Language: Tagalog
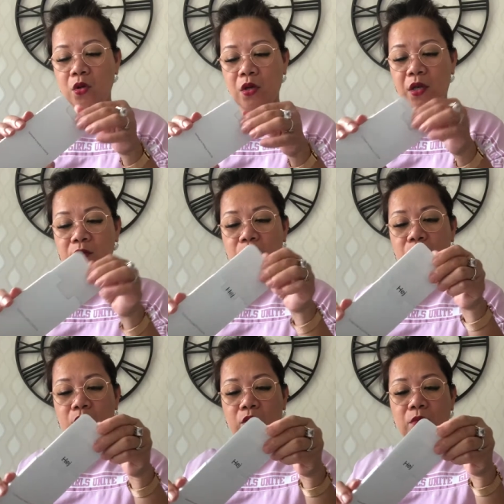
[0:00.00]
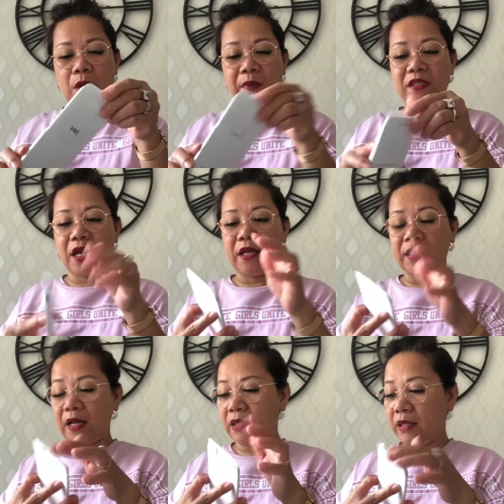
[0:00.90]
ito yung babasahin
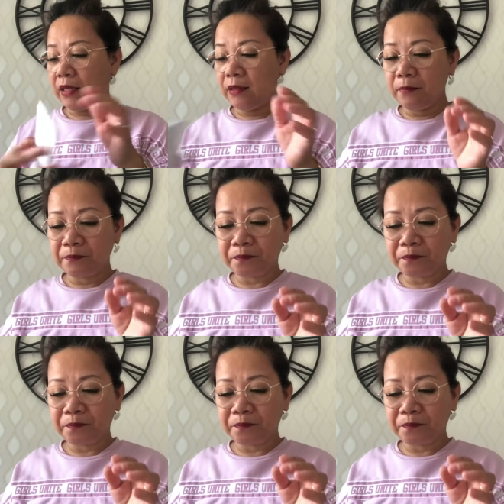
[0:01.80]
natin.